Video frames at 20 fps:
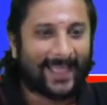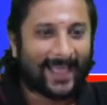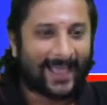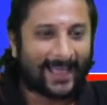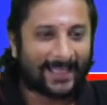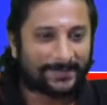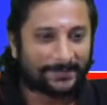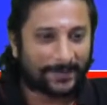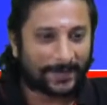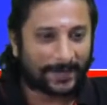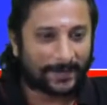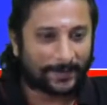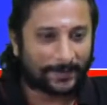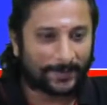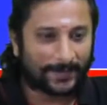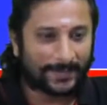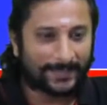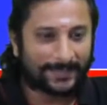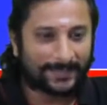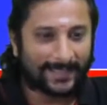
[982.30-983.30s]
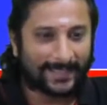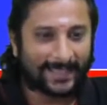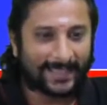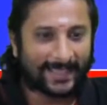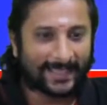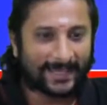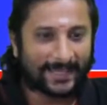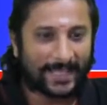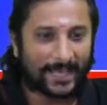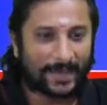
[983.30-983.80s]
அது பக்கமாக இந்த
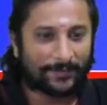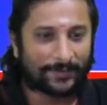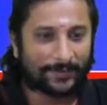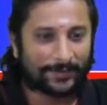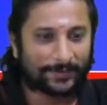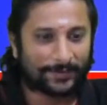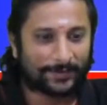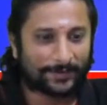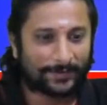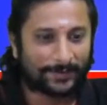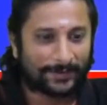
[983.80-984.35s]
ஏரியாவையும்